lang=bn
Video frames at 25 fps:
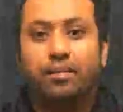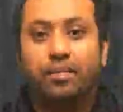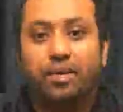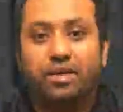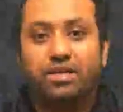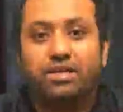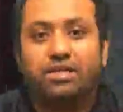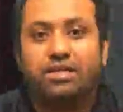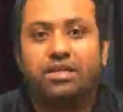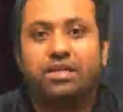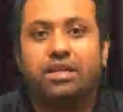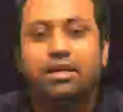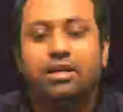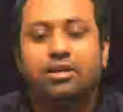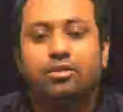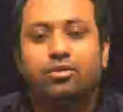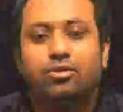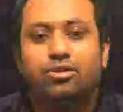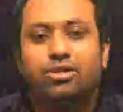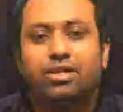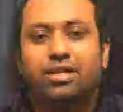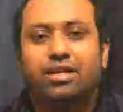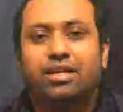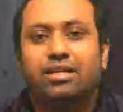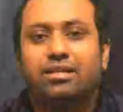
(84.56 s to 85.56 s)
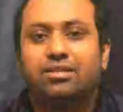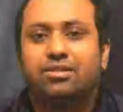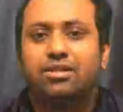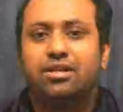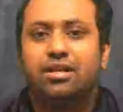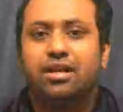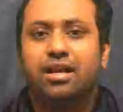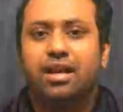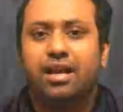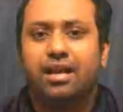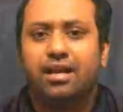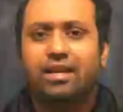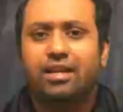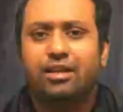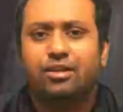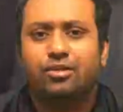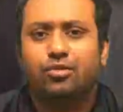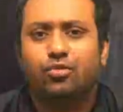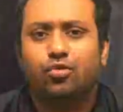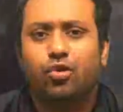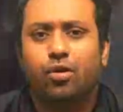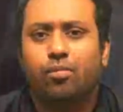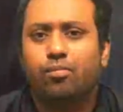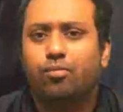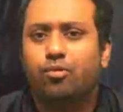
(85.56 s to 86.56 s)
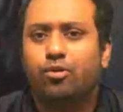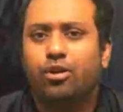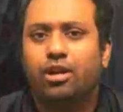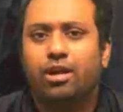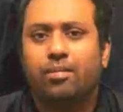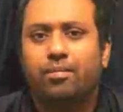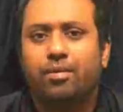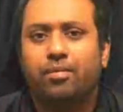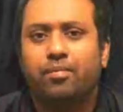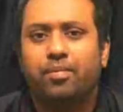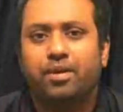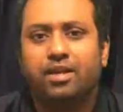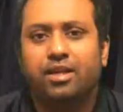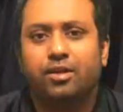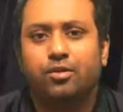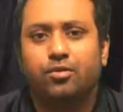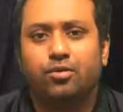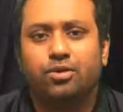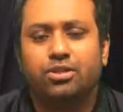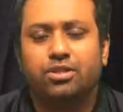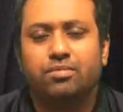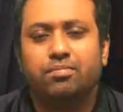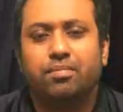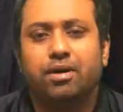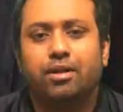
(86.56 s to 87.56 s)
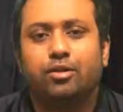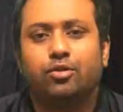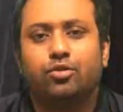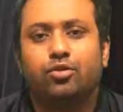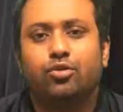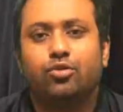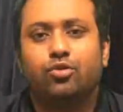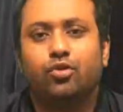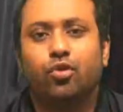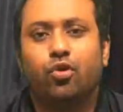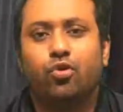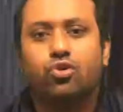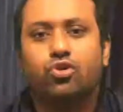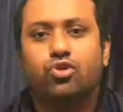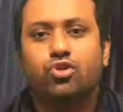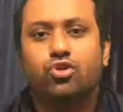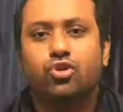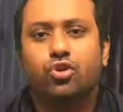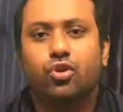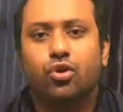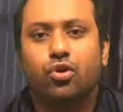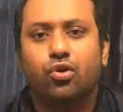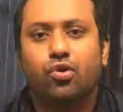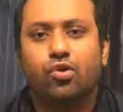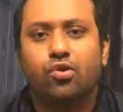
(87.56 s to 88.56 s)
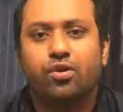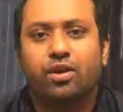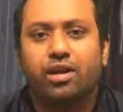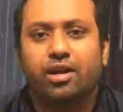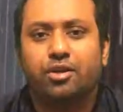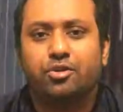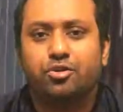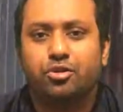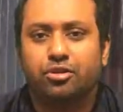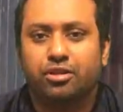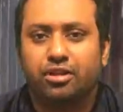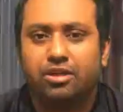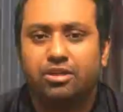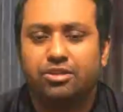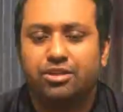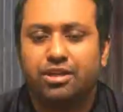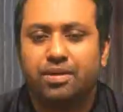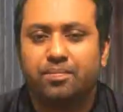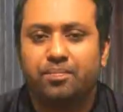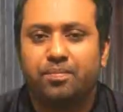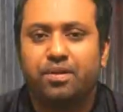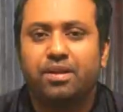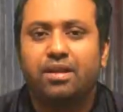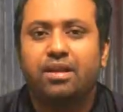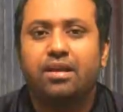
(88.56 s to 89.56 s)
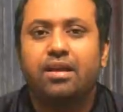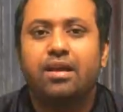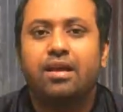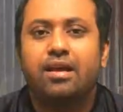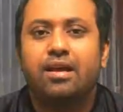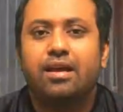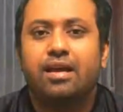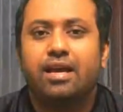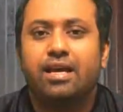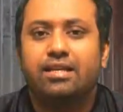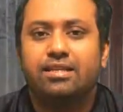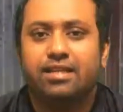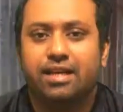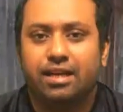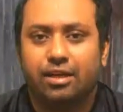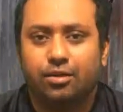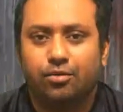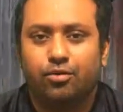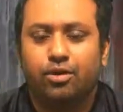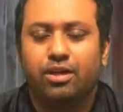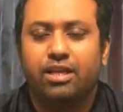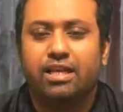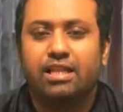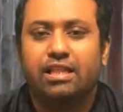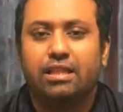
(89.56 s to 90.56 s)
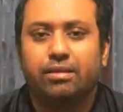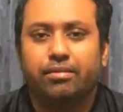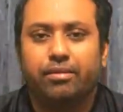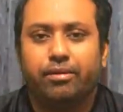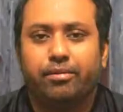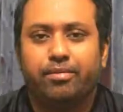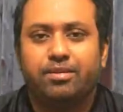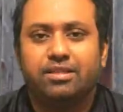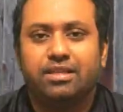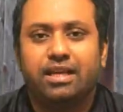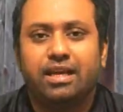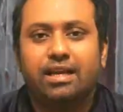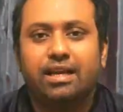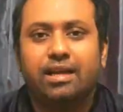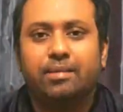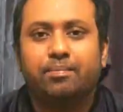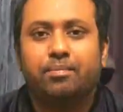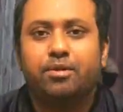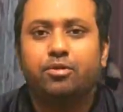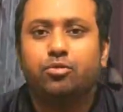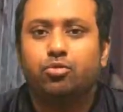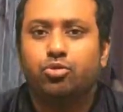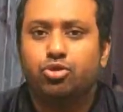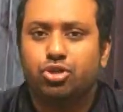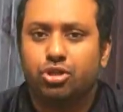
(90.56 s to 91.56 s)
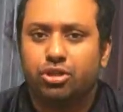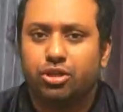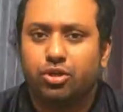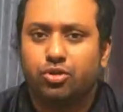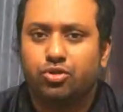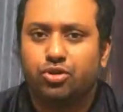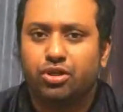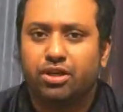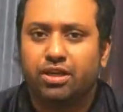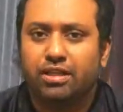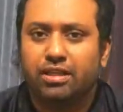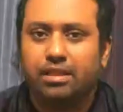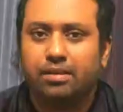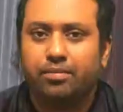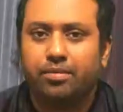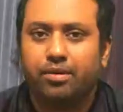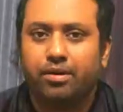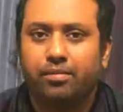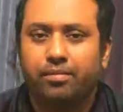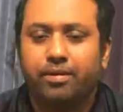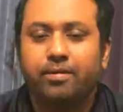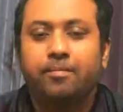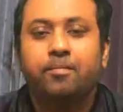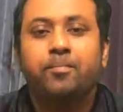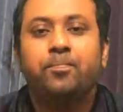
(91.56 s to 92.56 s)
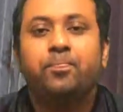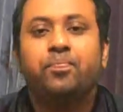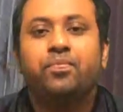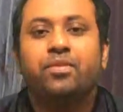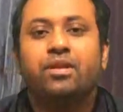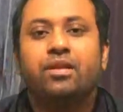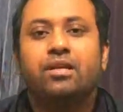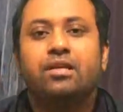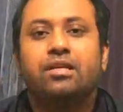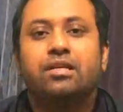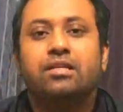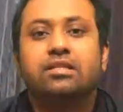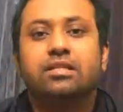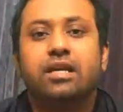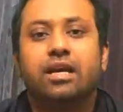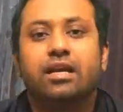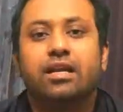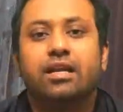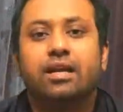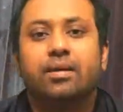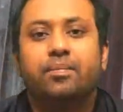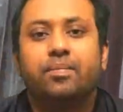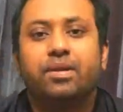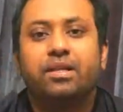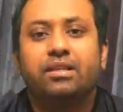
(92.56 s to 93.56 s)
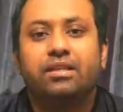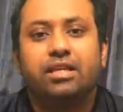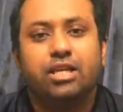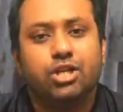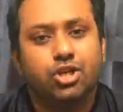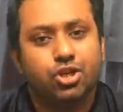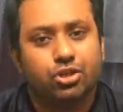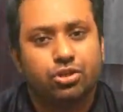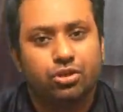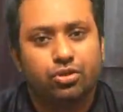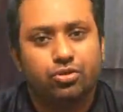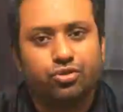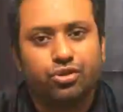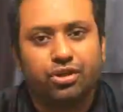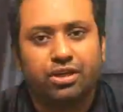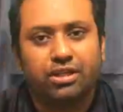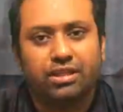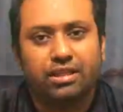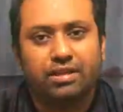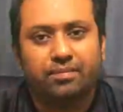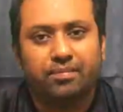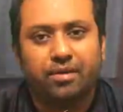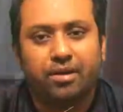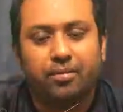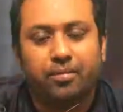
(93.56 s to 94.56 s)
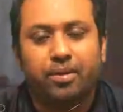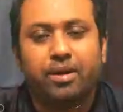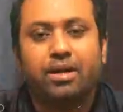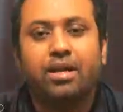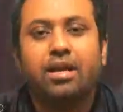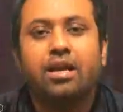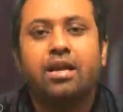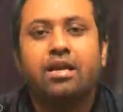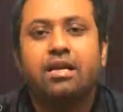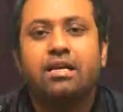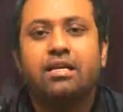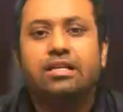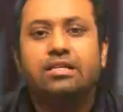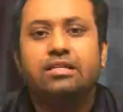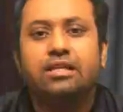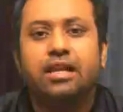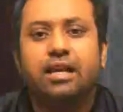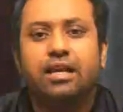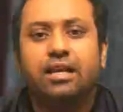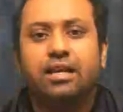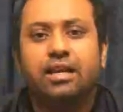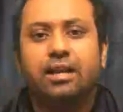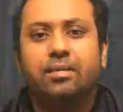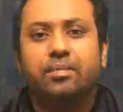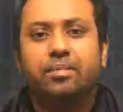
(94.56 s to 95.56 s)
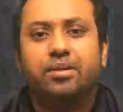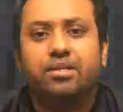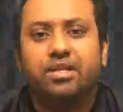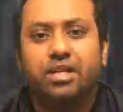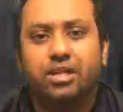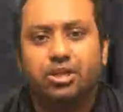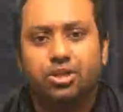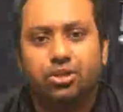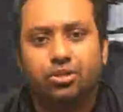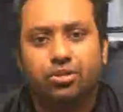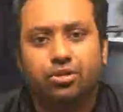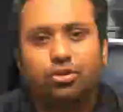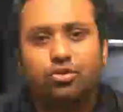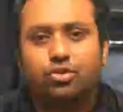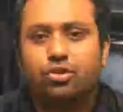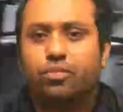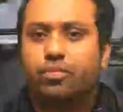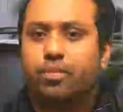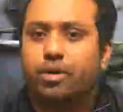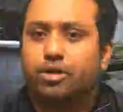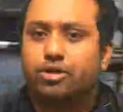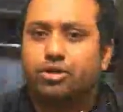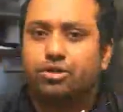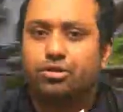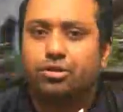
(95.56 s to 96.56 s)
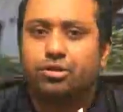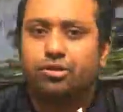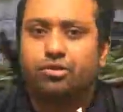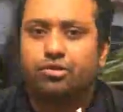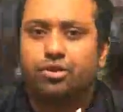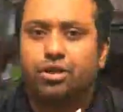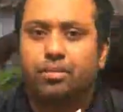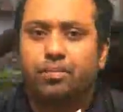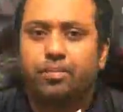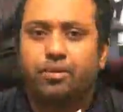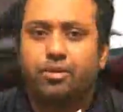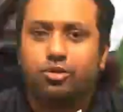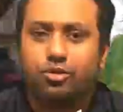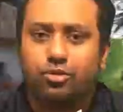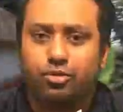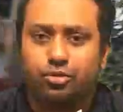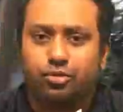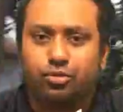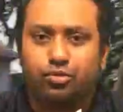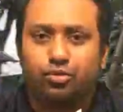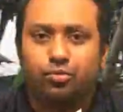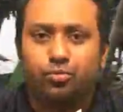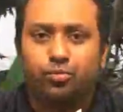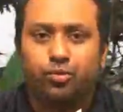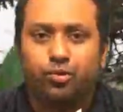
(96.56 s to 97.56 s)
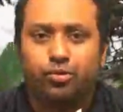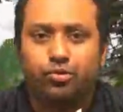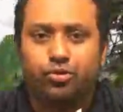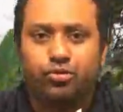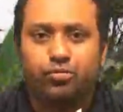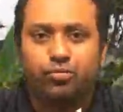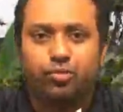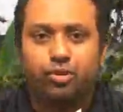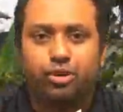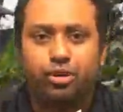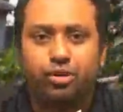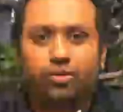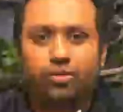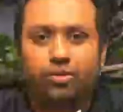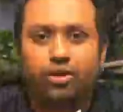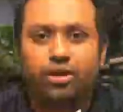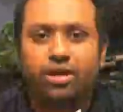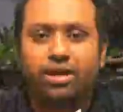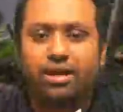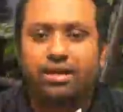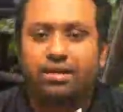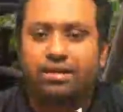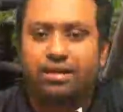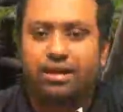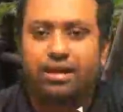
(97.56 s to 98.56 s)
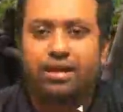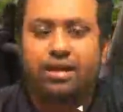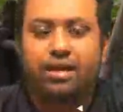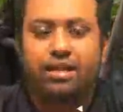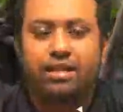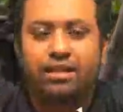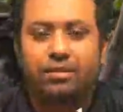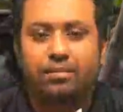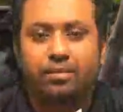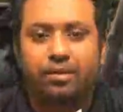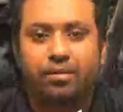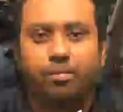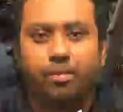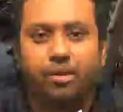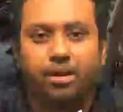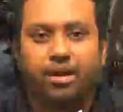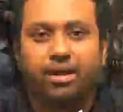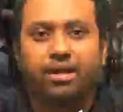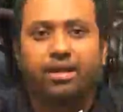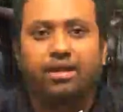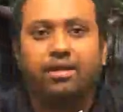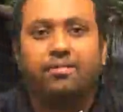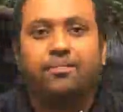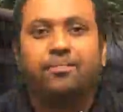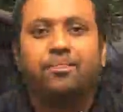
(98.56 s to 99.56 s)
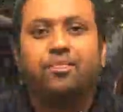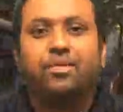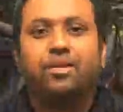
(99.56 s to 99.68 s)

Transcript: বেশি তো সেই ক্ষেত্রে এখানে কিন্তু কম মূল্যে আমরা বিক্রি করছি মাত্র দশ লক্ষ টাকা শতাংশে আপনি এই জায়গাগুলি কিনতে পারবেন চাইলে আপনি দুই শতাংশ কিনতে পারবেন চাইলে আপনি তিন শতাংশ কিনতে পারবেন চাইলে আপনি চার শতাংশ পাঁচ শতাংশ আপনার যতটুকু প্রয়োজন মনে করেন এখান থেকে কিনতে পারবেন এখানে